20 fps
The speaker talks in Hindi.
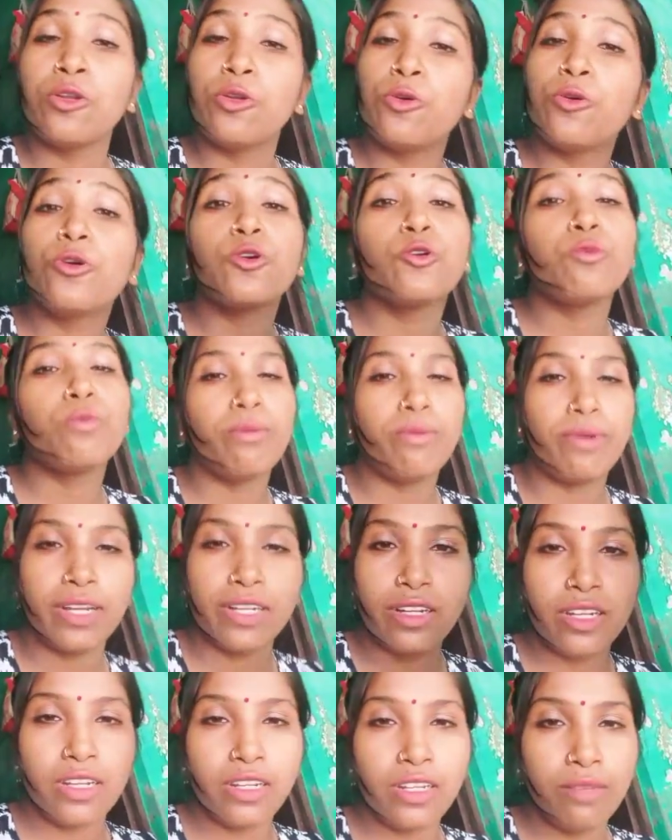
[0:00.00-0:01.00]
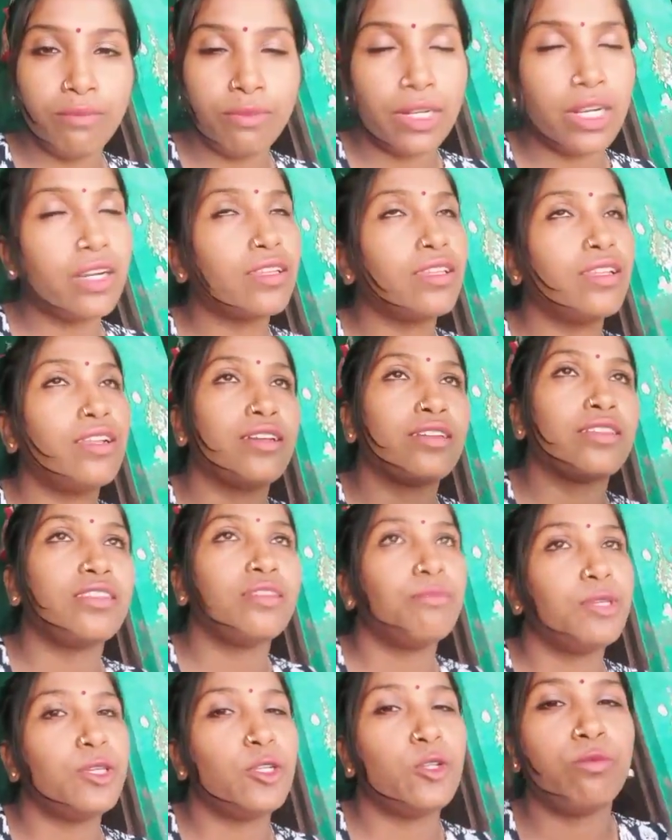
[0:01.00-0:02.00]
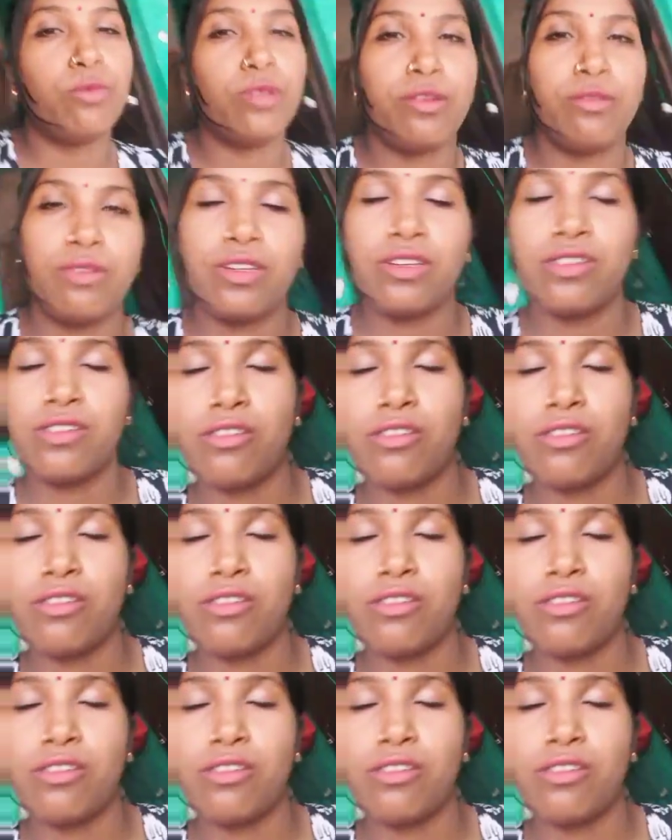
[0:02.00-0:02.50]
लोगों के ऊपर भड़कने भड़कने लगती है मेरे ऊपर ना